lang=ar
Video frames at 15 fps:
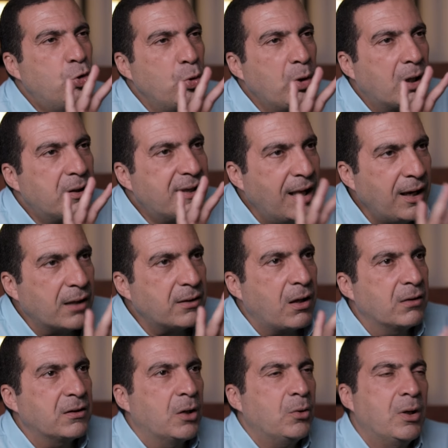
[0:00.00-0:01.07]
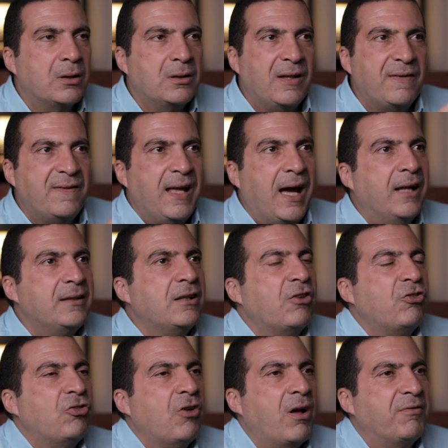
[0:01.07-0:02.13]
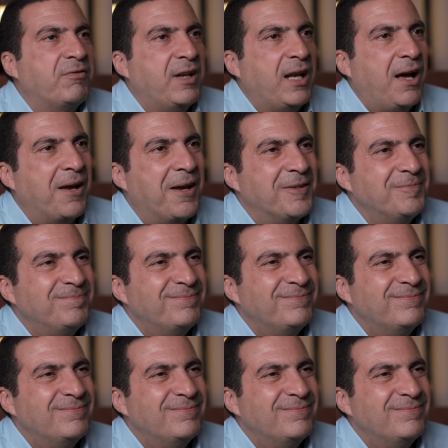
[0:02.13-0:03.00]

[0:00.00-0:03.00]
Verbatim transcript: دول ثلاث خطوات لاستعاده الشغف في الحياه